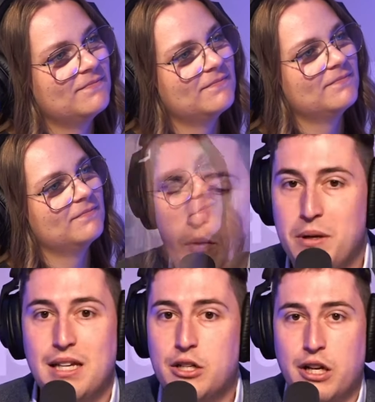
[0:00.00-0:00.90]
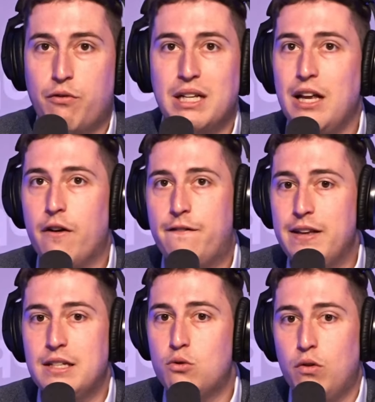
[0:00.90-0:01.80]
Ça ne veut pas dire à chaque fois que c'est le
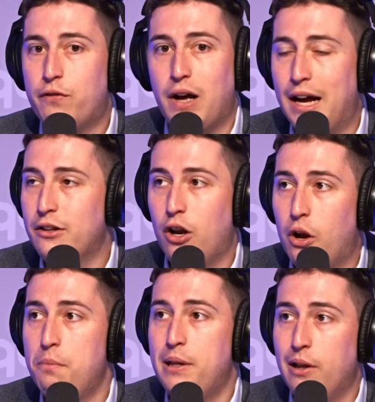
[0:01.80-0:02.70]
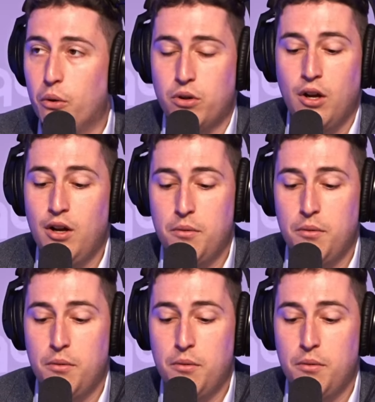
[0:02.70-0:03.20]
fils ou le frère de l'un puis de l'autre.